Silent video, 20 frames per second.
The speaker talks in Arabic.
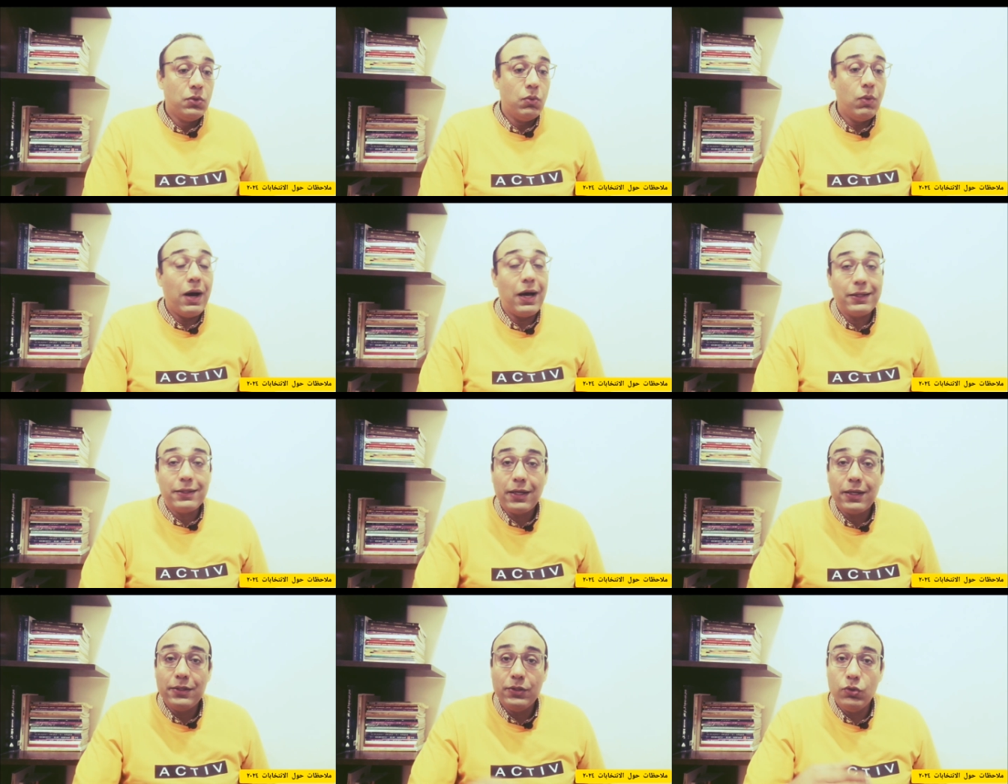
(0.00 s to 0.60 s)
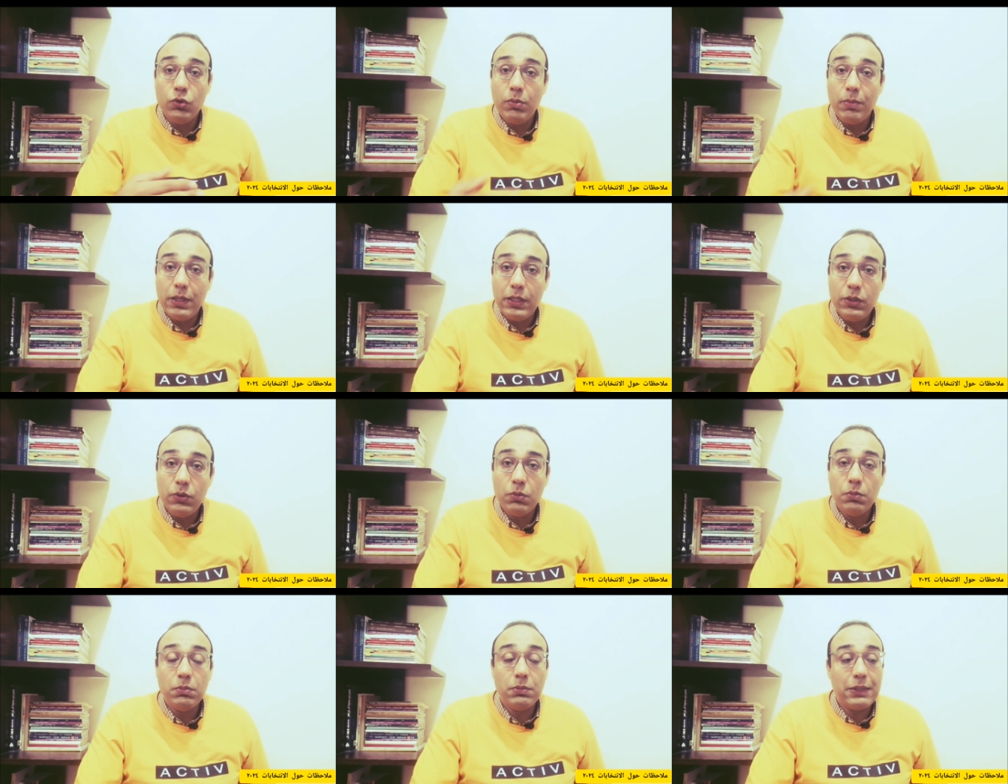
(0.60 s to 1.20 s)
واعتقد ان هم
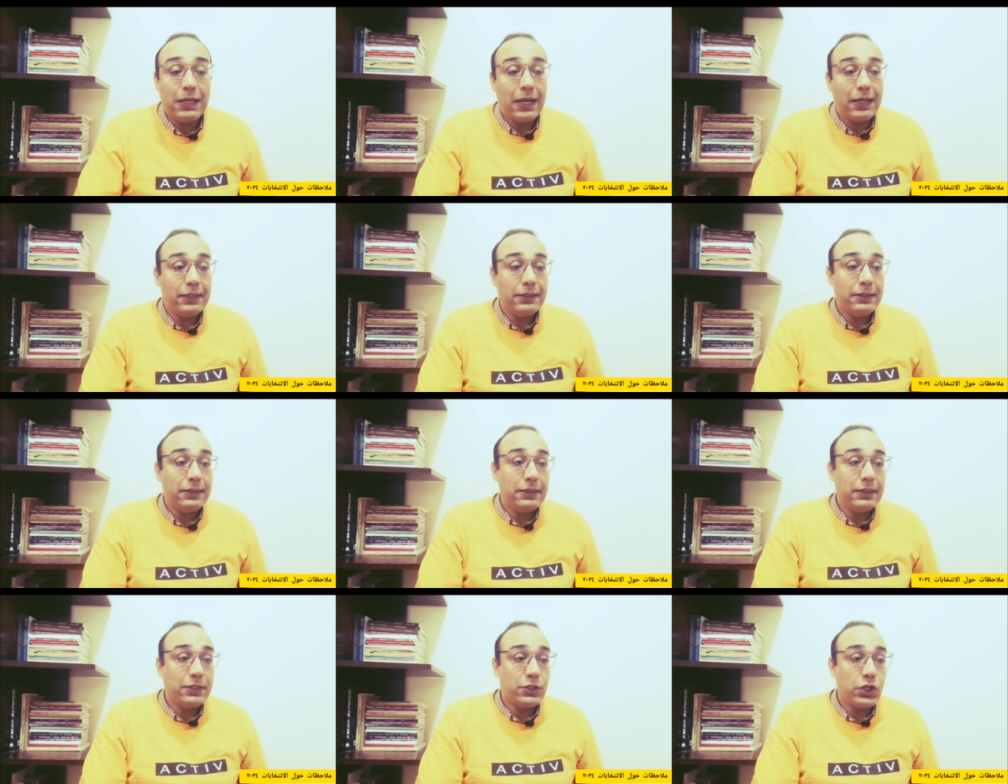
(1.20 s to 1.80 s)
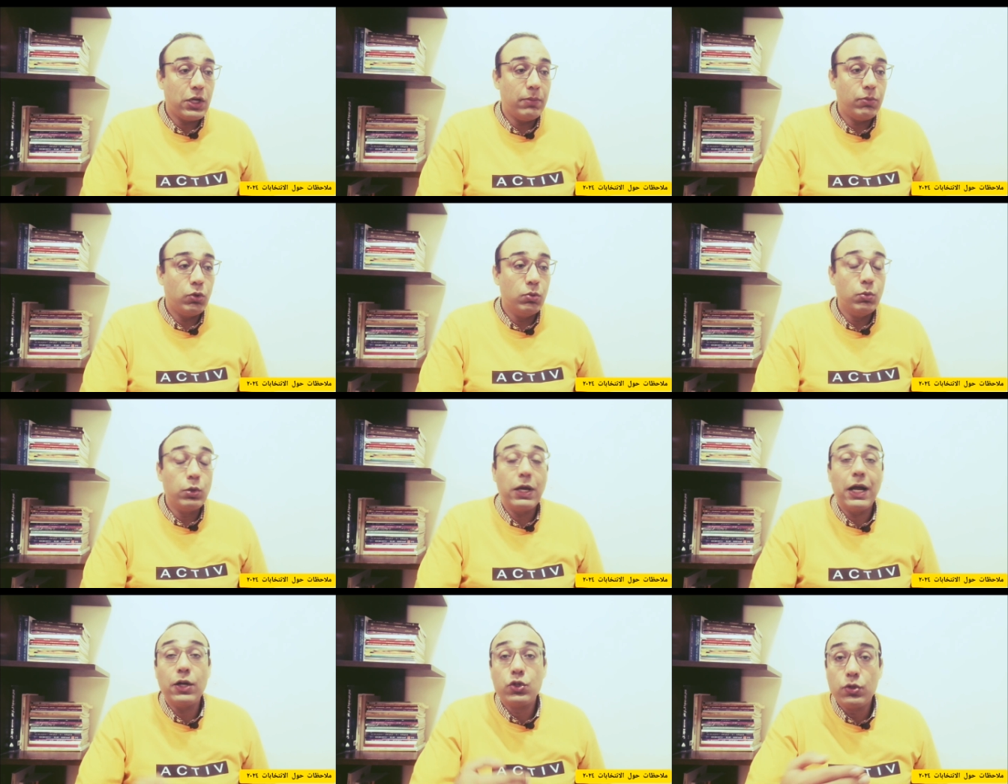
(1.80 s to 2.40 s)
ليهم يعني الشعب
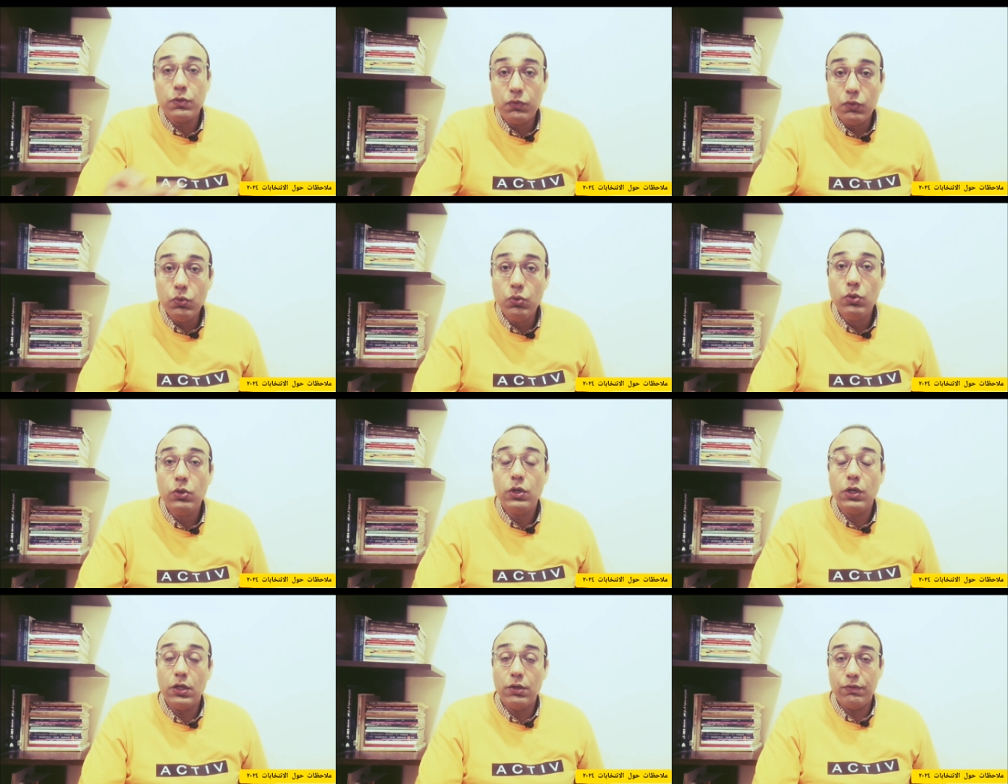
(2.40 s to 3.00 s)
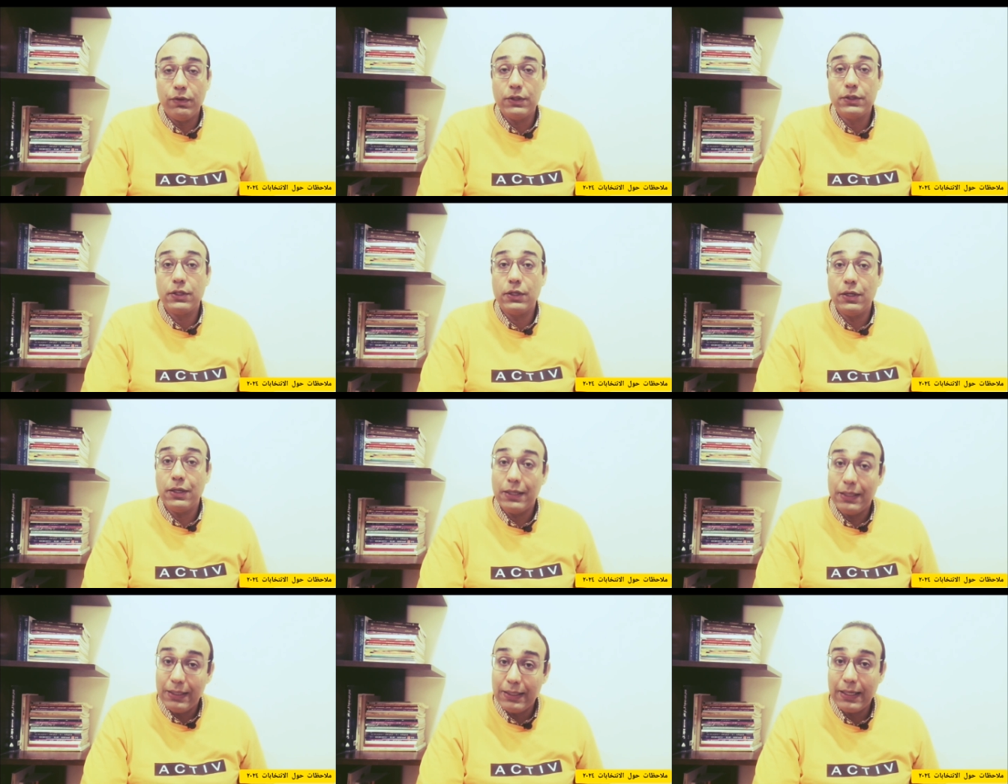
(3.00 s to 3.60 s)
الجمهوري هتشوفوه
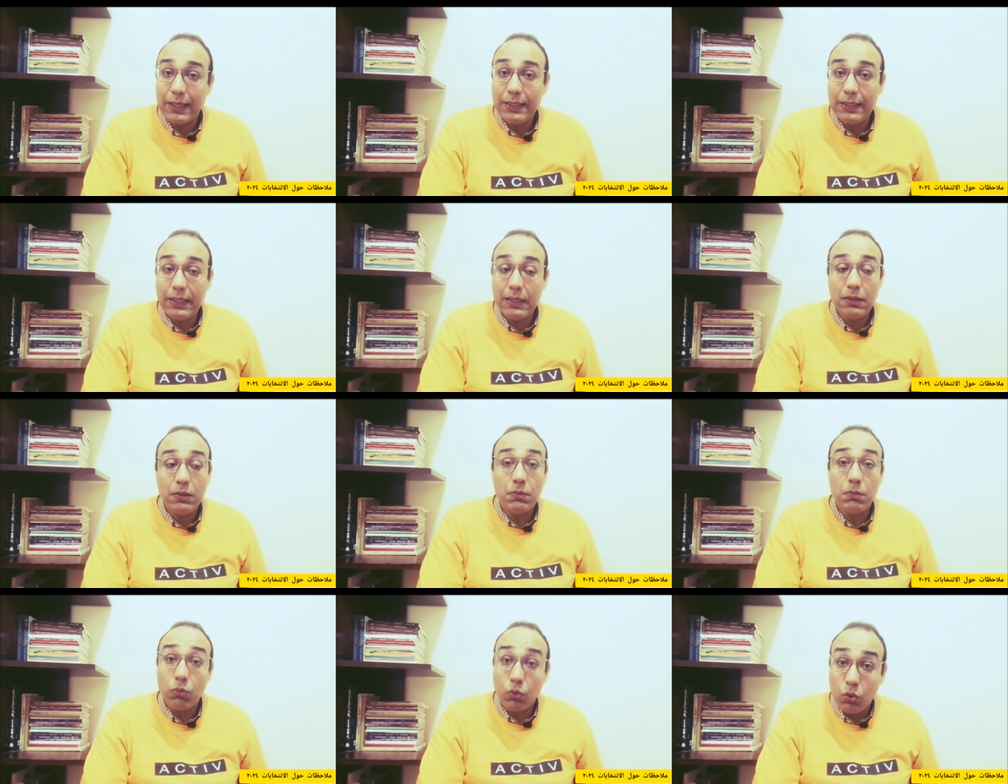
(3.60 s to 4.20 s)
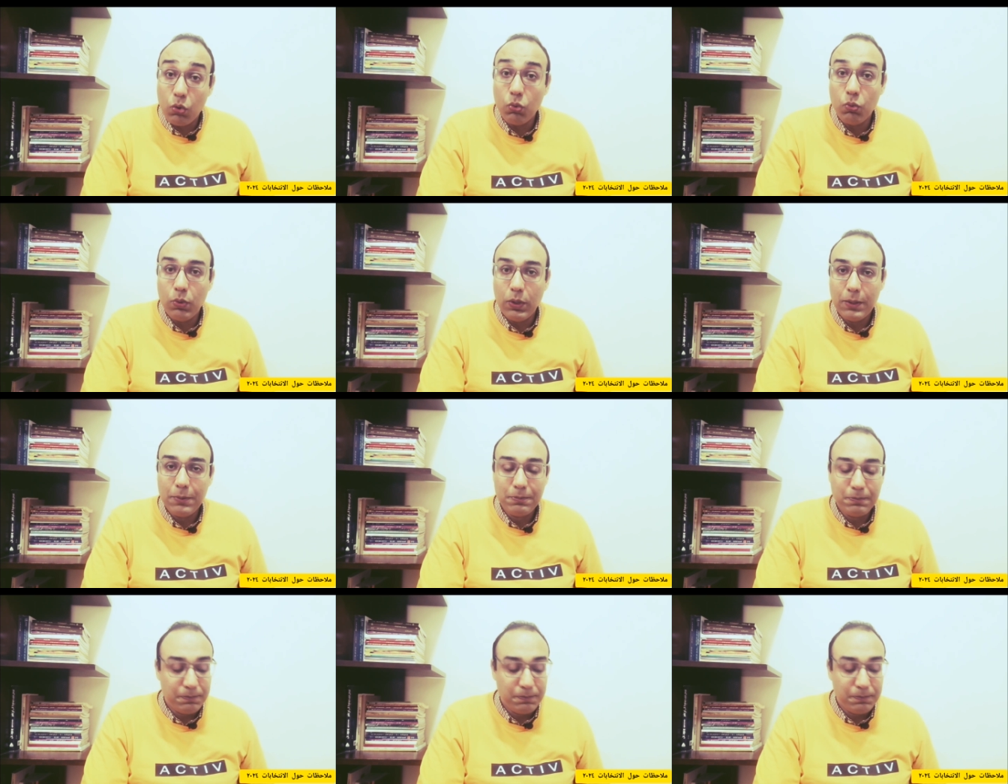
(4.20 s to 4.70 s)
الفتره اللي جايه بقوه